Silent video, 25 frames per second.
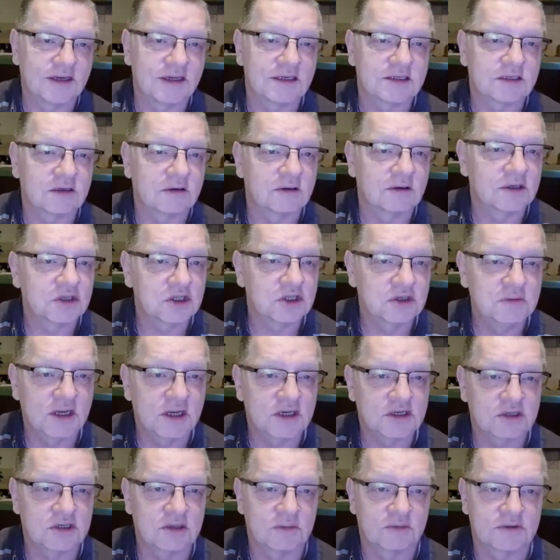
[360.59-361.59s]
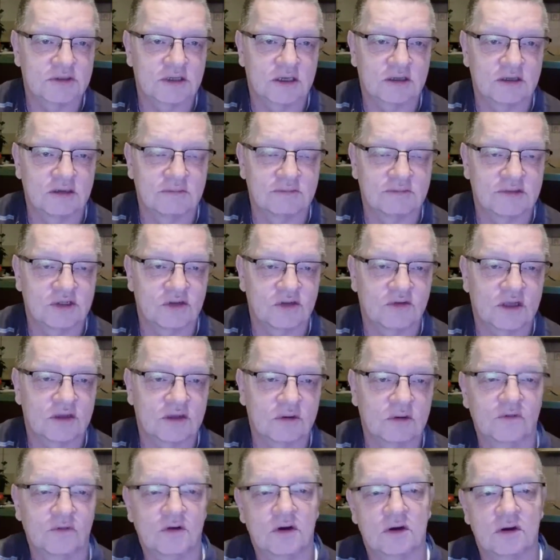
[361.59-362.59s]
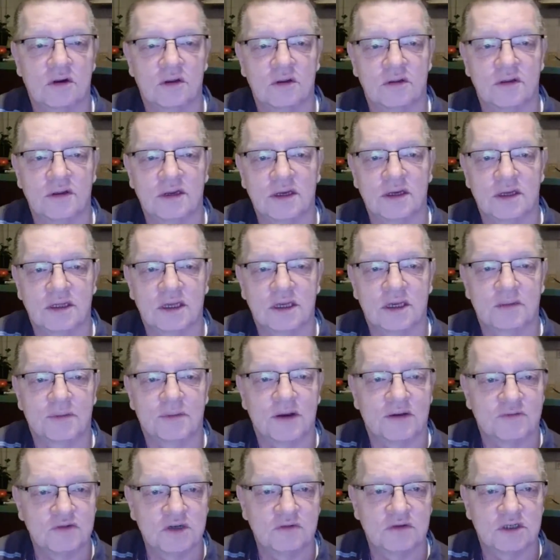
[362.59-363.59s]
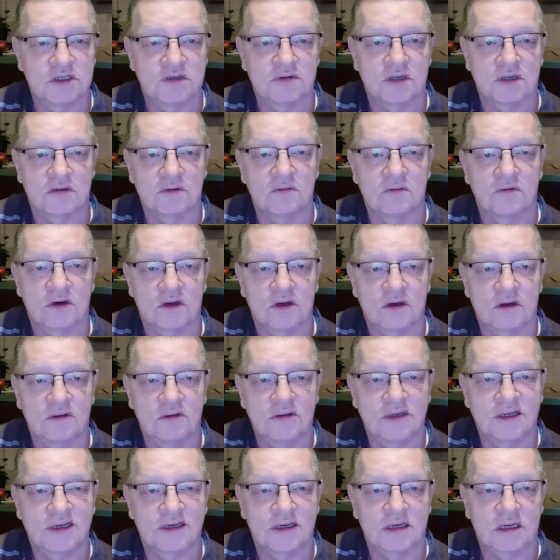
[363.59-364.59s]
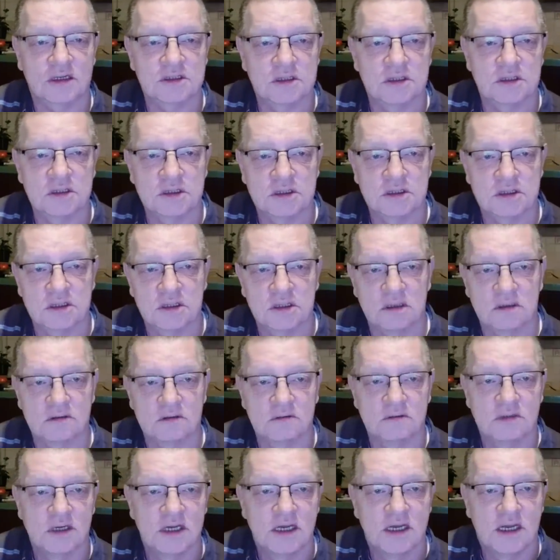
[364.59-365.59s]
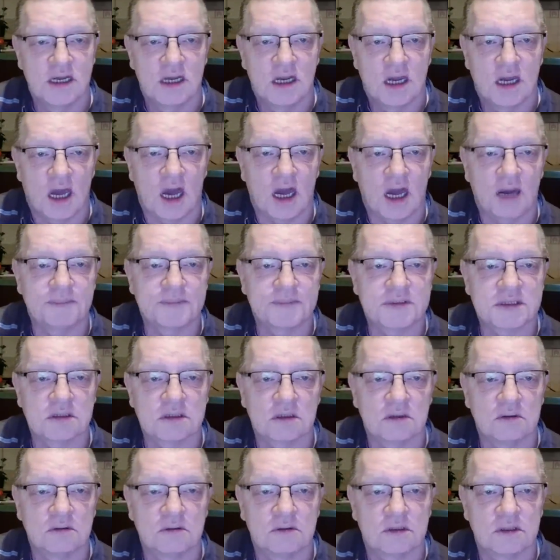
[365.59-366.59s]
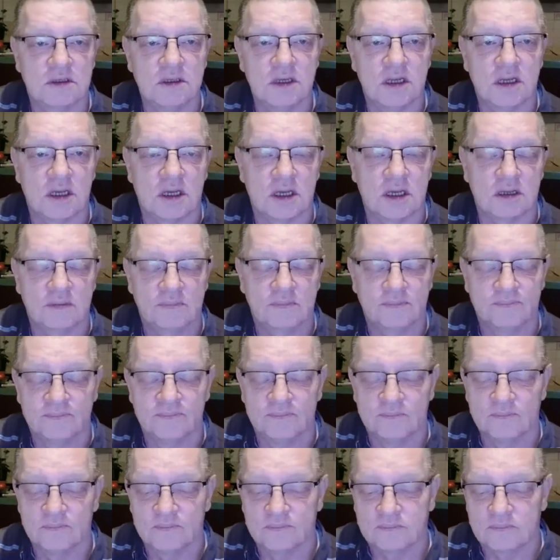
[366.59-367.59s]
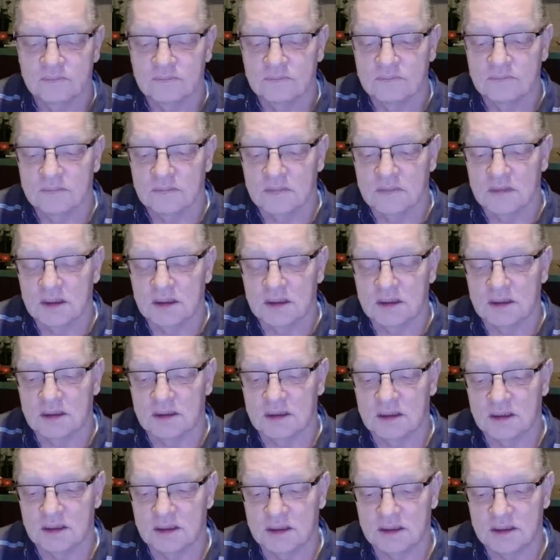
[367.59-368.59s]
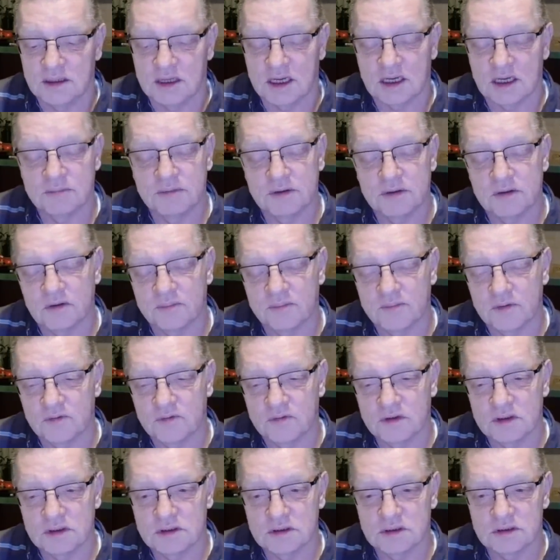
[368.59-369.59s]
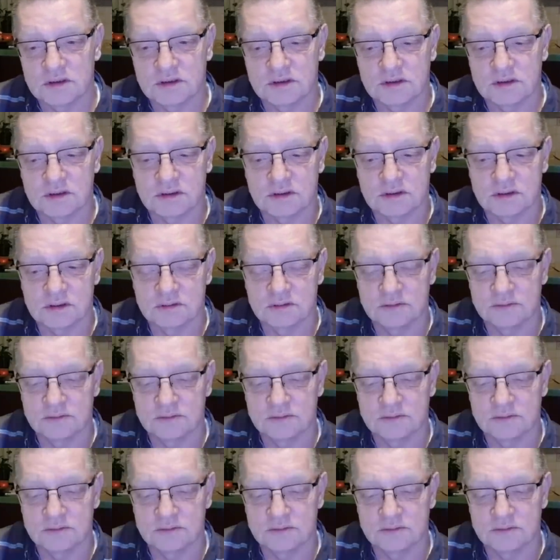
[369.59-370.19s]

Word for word: jest trochę śmieszny, poza tym świadków koronnych, tych prawdziwych świadków koronnych raczej się absolutnie, jakby to powiedzieć,